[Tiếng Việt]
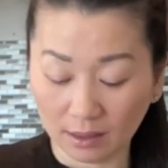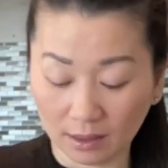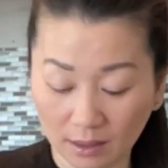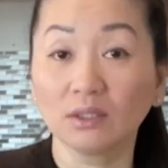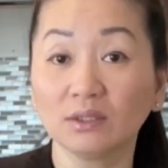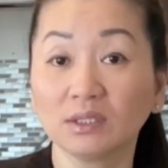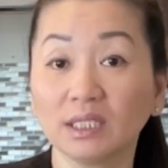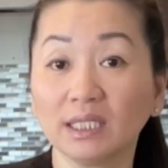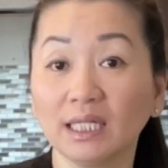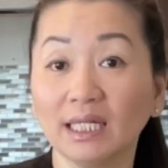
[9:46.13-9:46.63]

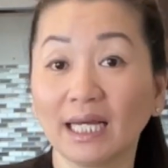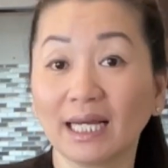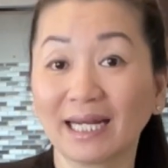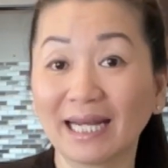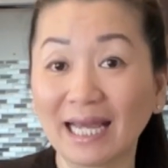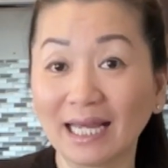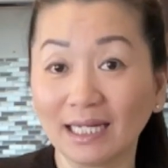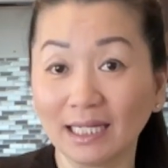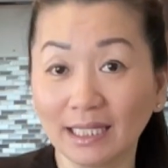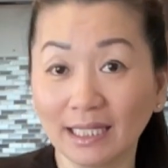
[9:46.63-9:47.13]
đôi chi lẹ
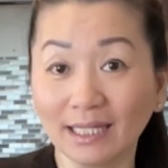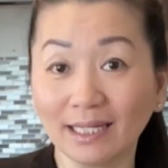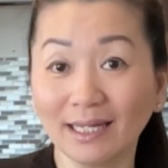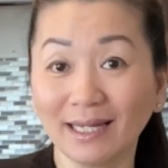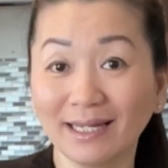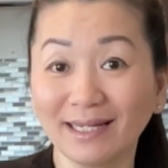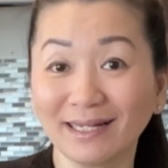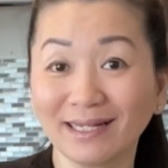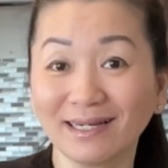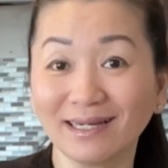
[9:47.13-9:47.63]
nã liêng
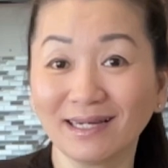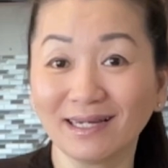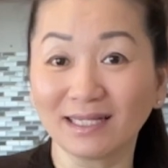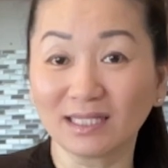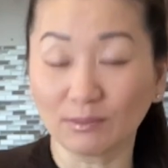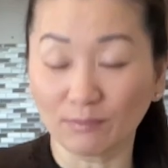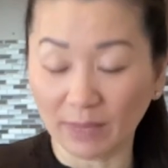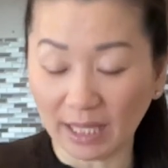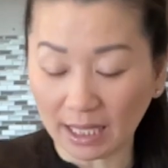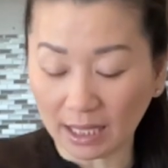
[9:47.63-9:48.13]
hay nâng
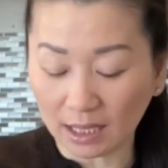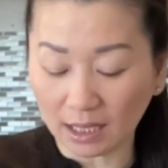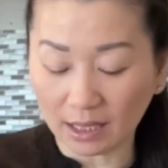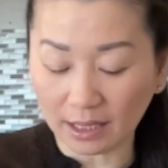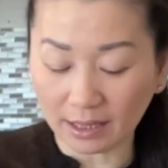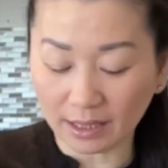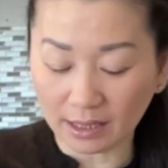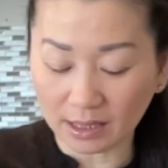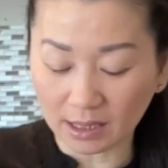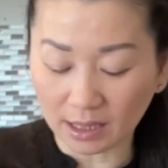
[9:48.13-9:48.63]
chầm rẻ khlen
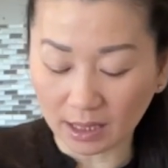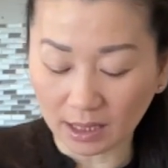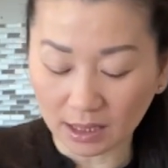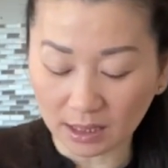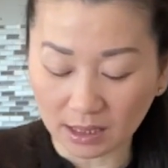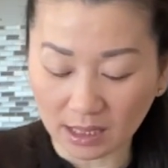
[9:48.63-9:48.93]
này chẳng á